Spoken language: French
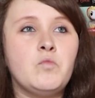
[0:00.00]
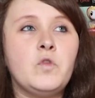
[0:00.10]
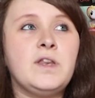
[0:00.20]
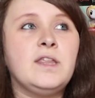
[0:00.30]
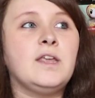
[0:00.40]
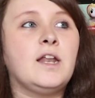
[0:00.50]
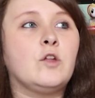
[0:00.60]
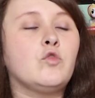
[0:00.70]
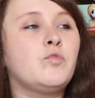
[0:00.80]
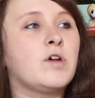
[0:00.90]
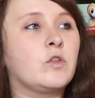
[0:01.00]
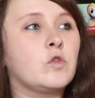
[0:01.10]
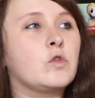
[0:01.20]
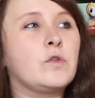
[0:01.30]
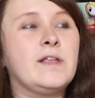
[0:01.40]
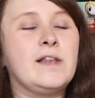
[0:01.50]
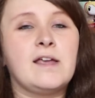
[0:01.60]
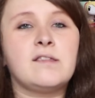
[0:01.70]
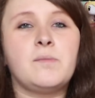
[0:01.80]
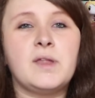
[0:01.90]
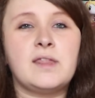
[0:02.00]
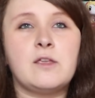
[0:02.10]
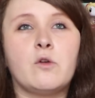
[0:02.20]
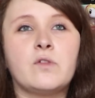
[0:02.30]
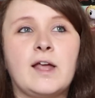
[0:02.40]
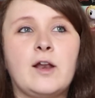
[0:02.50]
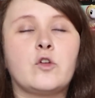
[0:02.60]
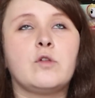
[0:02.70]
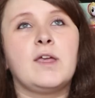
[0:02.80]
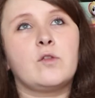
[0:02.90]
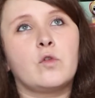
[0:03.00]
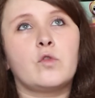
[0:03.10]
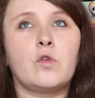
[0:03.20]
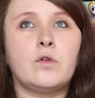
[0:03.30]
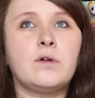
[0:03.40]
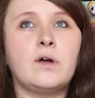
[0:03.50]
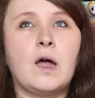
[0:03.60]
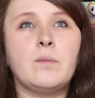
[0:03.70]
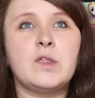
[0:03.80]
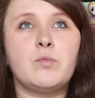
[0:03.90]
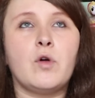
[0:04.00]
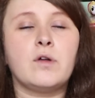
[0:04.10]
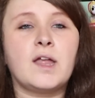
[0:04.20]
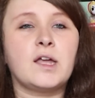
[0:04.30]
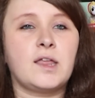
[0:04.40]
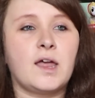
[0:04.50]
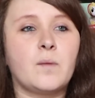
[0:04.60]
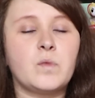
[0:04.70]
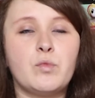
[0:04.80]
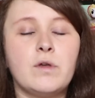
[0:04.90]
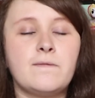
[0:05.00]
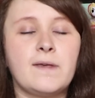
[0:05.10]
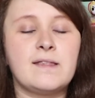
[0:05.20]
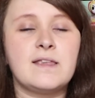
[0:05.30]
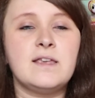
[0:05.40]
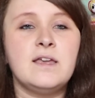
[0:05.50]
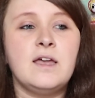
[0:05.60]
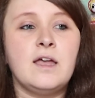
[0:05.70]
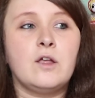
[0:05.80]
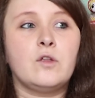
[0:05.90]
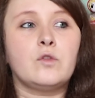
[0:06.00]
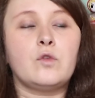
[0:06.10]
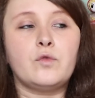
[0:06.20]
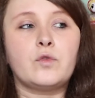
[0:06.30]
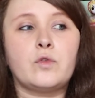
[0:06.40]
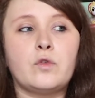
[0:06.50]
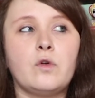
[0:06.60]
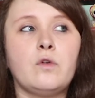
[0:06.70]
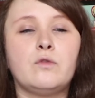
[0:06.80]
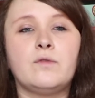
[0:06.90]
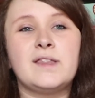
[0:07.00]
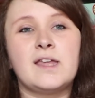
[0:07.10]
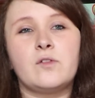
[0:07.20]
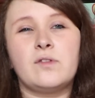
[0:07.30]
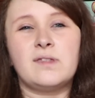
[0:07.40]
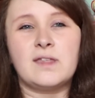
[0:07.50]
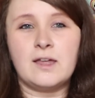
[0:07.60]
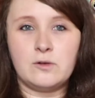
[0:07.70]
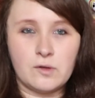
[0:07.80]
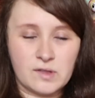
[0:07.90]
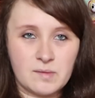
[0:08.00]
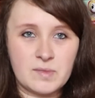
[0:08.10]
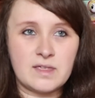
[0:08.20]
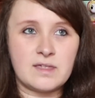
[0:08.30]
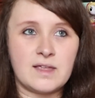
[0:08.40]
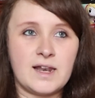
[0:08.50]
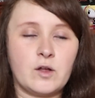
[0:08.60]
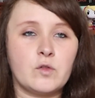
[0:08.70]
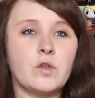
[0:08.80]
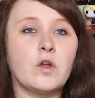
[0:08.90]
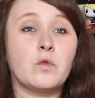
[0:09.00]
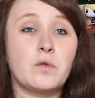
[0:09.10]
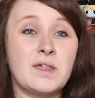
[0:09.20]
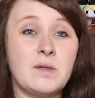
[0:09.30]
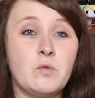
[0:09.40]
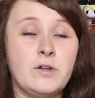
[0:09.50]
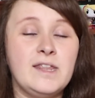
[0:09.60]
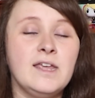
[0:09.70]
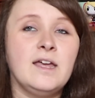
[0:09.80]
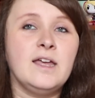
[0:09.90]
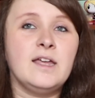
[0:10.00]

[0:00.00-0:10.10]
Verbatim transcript: Molly, elle a tout pour être heureuse, elle est assez pétillante, alors que Meg se sent un petit peu en arrière, un petit peu effacée. Sauf que on va diagnostiquer une leucémie chez la grande sœur, donc chez Molly.